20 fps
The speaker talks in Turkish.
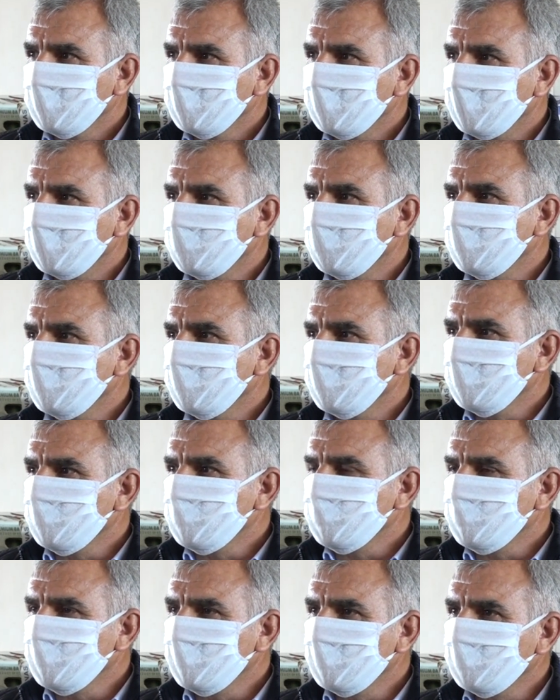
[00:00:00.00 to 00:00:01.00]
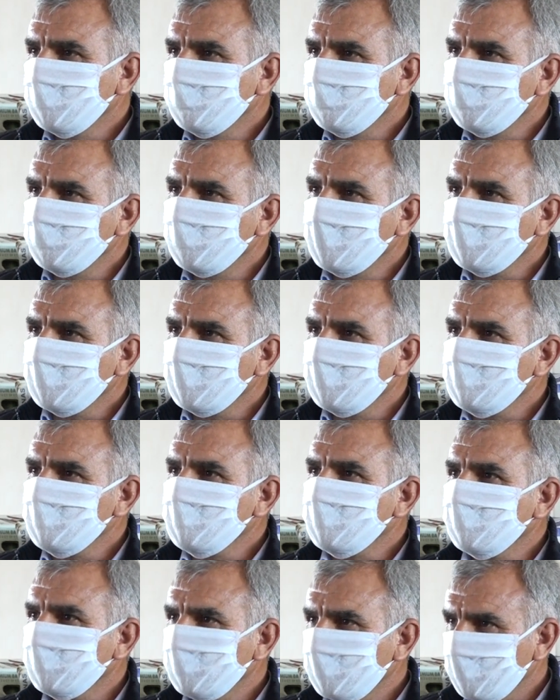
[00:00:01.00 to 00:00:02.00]
Yani orada işçi bulmakta
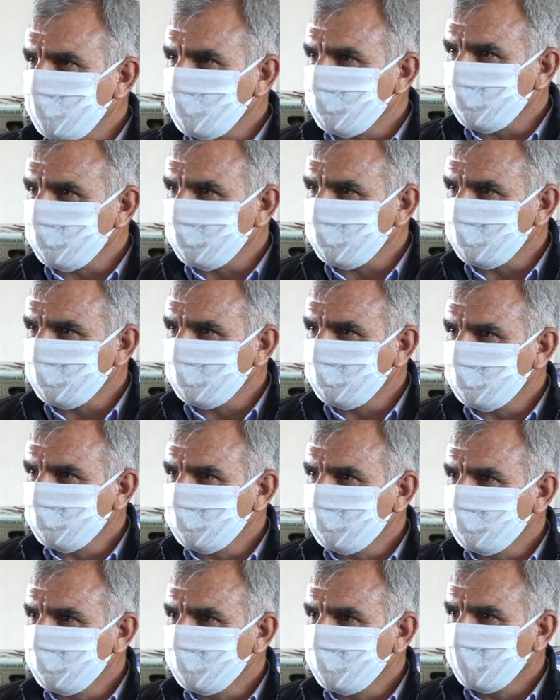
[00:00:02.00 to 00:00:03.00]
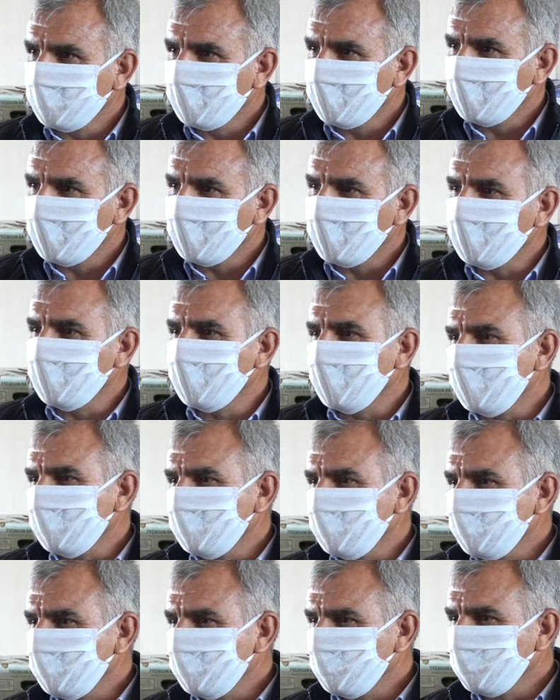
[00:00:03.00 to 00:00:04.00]
sıkıntı yaşıyoruz. Her ne
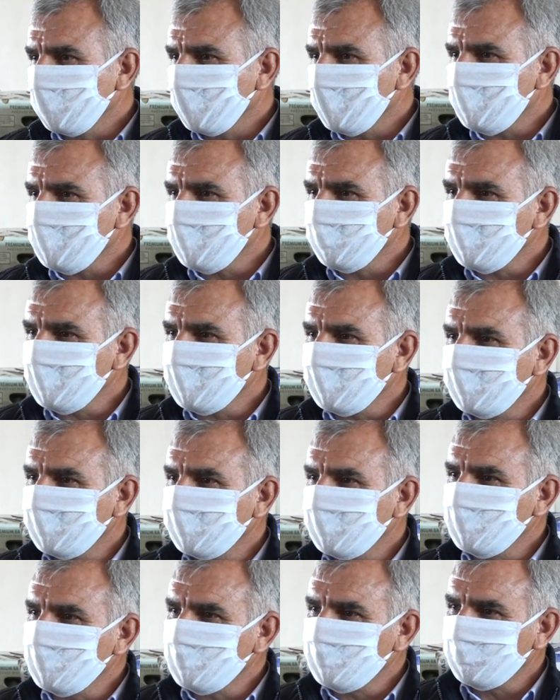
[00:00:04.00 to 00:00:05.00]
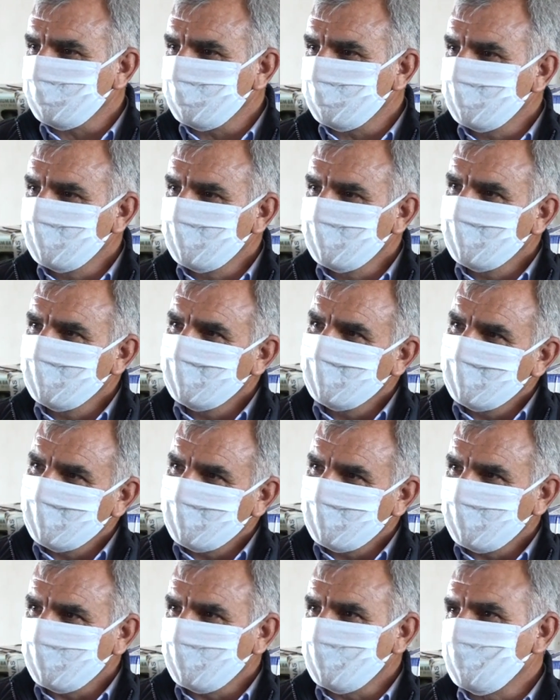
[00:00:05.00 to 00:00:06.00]
kadar diyorlarsa mesela iş
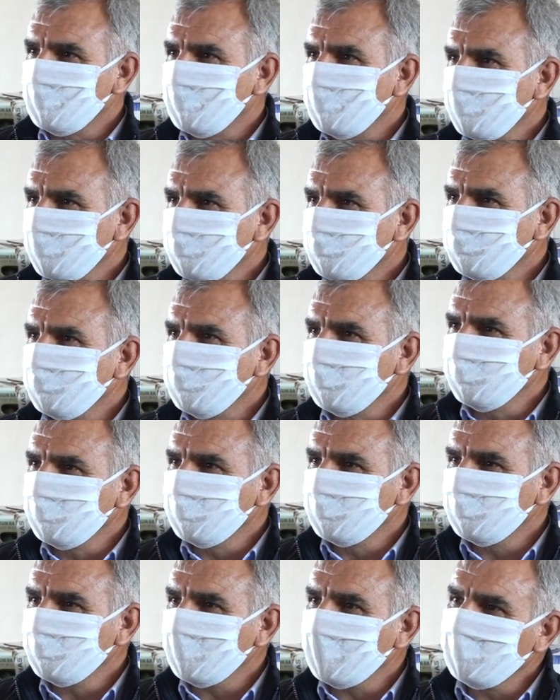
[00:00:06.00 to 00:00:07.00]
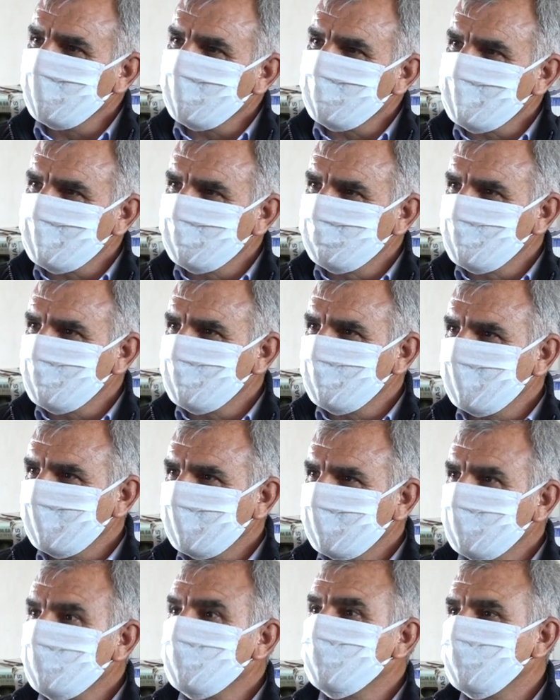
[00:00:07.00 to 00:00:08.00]
iş yok, şudur budur yok ama bizim için
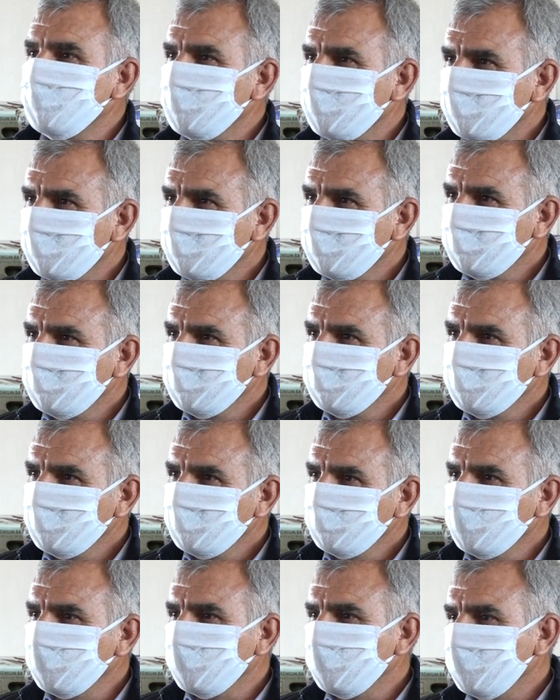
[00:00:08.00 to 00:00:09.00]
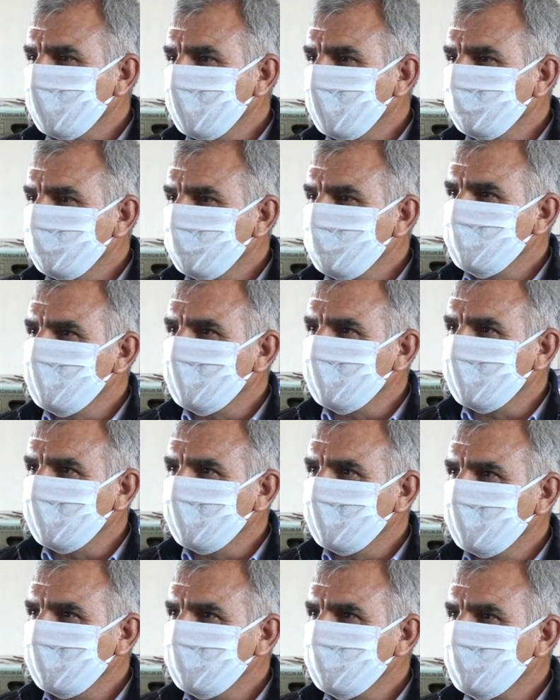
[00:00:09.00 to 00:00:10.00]
de işçi yok. Bu koronavirüs
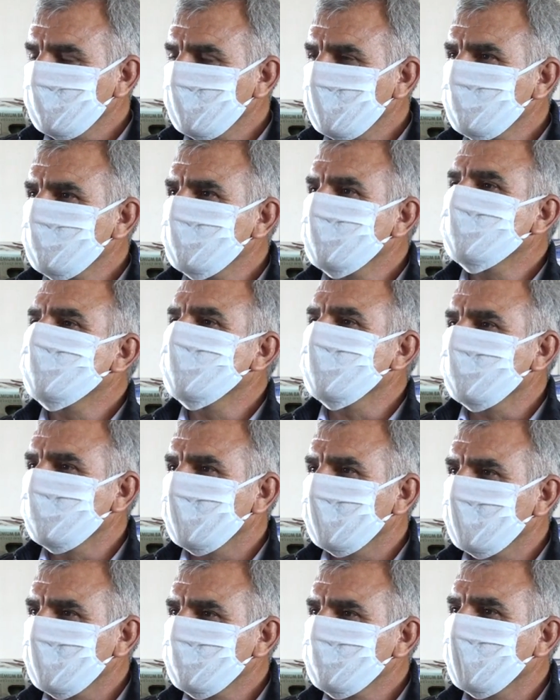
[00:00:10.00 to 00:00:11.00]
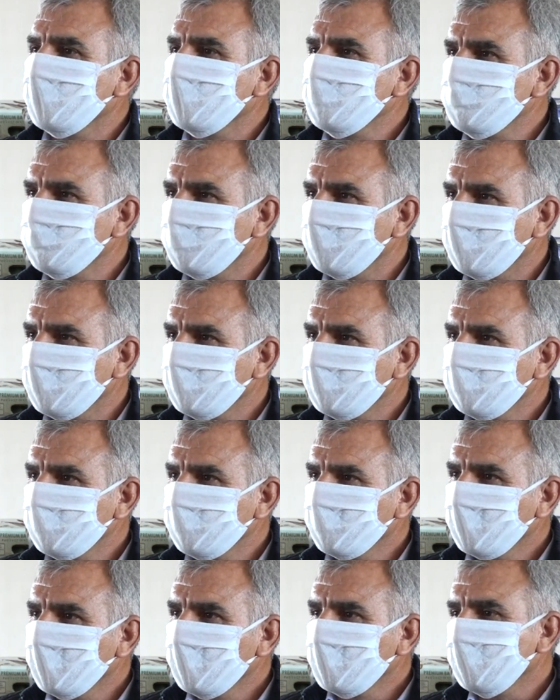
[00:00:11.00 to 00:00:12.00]
nedeniyle işçiler çıkmıyorlar, çalışmıyorlar.
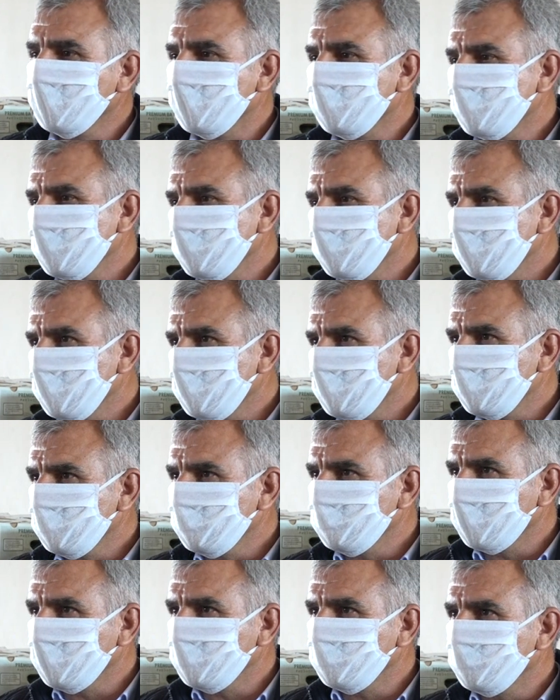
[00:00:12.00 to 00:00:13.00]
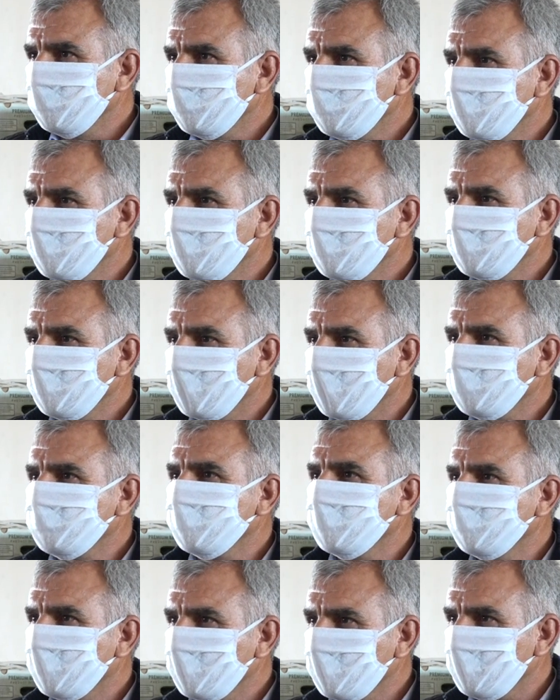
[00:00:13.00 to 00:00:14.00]
Tabii ki onlara da yani normal
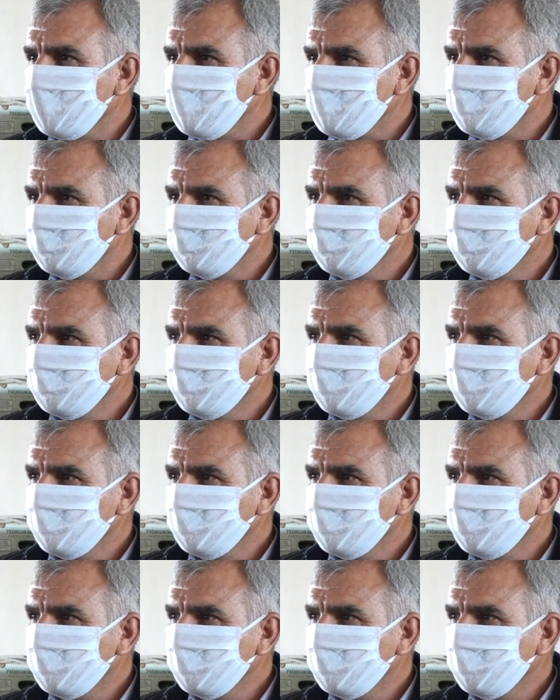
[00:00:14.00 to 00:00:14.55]
hak vermek lazım.